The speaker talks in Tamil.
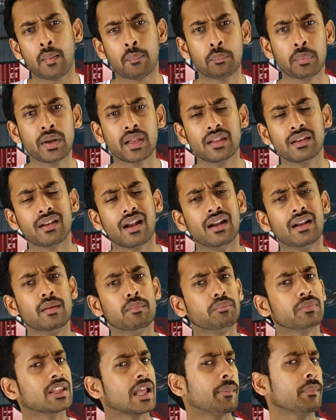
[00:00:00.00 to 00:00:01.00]
அப்படி என்றாலும்
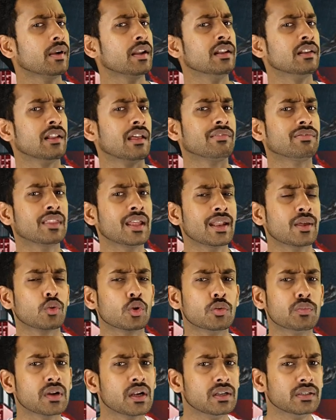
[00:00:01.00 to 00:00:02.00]
நம் தமிழில் எத்தனை
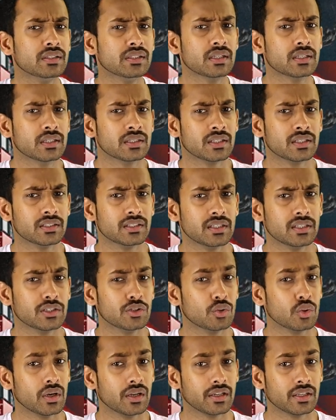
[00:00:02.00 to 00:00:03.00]
உருவுகள் இருக்கின்றது
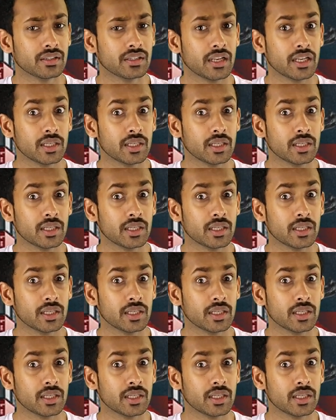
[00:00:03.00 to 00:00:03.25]
என்று உங்களுக்கு